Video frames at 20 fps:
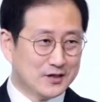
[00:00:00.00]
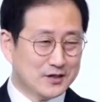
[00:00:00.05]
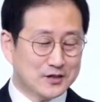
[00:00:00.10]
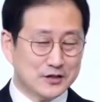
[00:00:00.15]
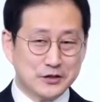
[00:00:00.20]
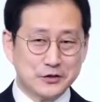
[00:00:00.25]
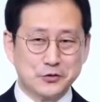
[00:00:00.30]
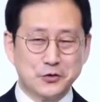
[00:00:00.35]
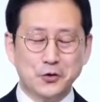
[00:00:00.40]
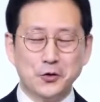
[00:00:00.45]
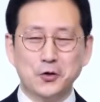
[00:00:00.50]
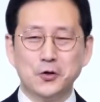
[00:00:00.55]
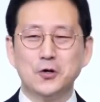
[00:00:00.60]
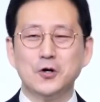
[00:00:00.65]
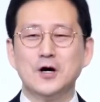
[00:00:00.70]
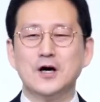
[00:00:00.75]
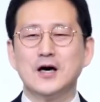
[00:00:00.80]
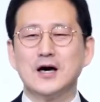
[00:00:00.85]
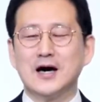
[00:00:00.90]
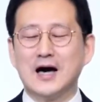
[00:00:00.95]

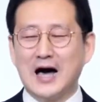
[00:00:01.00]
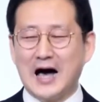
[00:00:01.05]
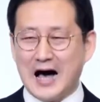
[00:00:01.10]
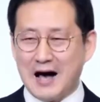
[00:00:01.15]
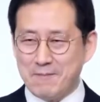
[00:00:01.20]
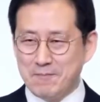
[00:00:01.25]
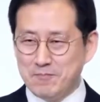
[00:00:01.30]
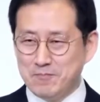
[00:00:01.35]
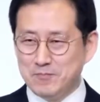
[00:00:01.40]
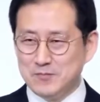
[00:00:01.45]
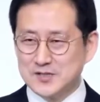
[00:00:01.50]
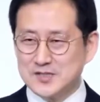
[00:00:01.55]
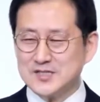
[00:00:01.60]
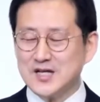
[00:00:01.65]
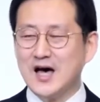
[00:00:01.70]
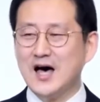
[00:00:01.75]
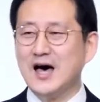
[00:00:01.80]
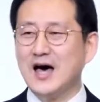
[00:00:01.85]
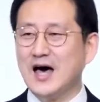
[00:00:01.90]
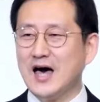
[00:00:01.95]
그리고
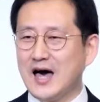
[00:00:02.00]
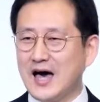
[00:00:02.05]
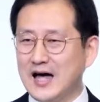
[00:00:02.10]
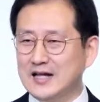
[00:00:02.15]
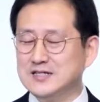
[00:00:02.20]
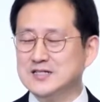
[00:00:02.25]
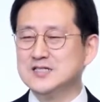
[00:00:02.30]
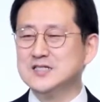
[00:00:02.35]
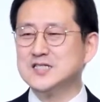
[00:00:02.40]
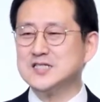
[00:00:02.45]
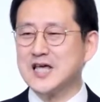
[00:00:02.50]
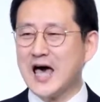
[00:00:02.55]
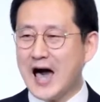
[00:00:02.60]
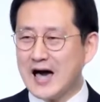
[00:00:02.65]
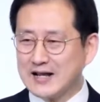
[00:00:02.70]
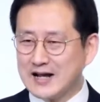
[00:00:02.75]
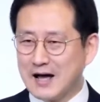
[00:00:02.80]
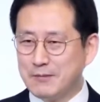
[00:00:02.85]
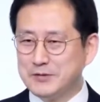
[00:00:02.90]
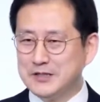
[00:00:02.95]
감사하는
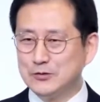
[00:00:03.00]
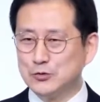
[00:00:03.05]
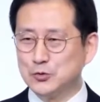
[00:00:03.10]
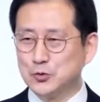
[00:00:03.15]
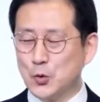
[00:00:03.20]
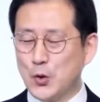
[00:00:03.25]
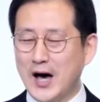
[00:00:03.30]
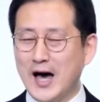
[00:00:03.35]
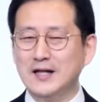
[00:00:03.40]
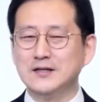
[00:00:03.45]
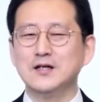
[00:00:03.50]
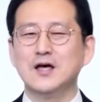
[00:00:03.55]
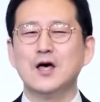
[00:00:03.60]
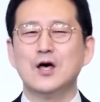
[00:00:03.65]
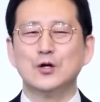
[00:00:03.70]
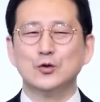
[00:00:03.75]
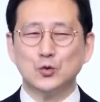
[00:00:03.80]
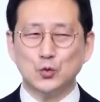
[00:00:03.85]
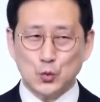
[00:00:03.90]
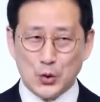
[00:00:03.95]
사람이 또한
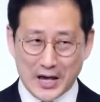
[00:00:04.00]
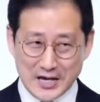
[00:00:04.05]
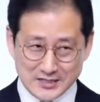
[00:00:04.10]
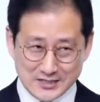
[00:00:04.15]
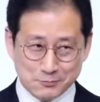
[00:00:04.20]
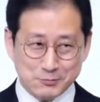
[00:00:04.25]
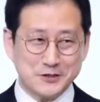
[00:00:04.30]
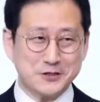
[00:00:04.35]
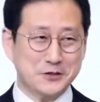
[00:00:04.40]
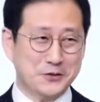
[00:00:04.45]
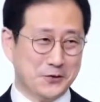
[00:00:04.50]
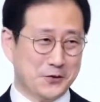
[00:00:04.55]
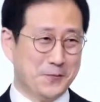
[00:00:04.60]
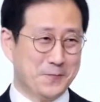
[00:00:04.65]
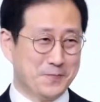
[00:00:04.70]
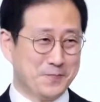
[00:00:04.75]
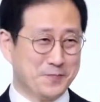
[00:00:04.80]
되십시오.